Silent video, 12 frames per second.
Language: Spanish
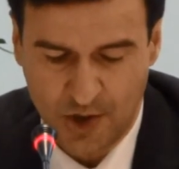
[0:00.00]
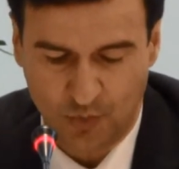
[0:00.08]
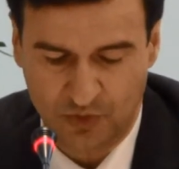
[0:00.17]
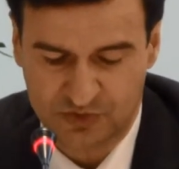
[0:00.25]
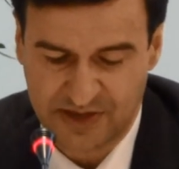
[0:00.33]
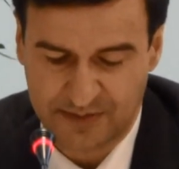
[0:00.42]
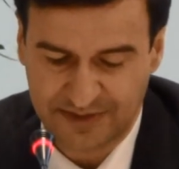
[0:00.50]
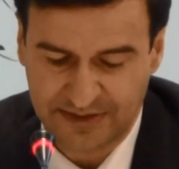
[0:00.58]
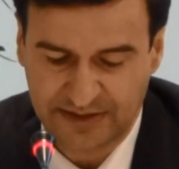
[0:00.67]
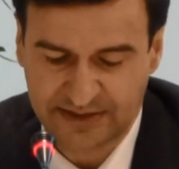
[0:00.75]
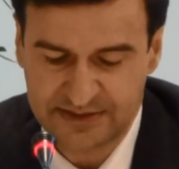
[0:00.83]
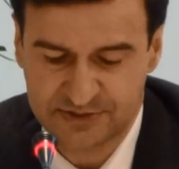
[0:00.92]
Cuando se habla
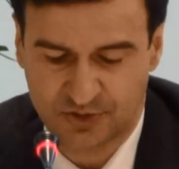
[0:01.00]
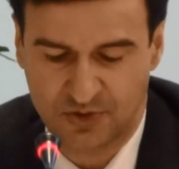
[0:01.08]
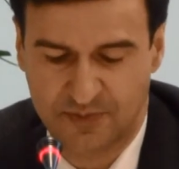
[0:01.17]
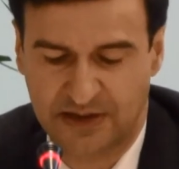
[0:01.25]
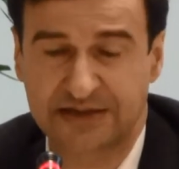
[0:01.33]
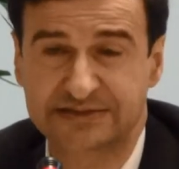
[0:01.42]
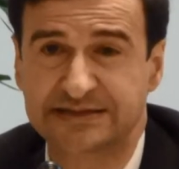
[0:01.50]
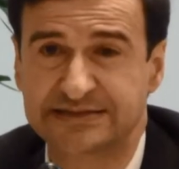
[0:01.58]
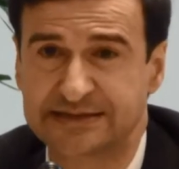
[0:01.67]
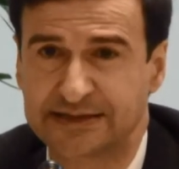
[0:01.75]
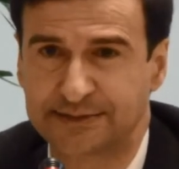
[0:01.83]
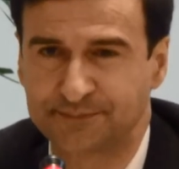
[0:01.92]
del registro de marcas en
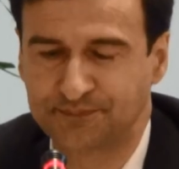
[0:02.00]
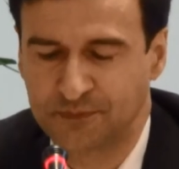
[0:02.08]
China,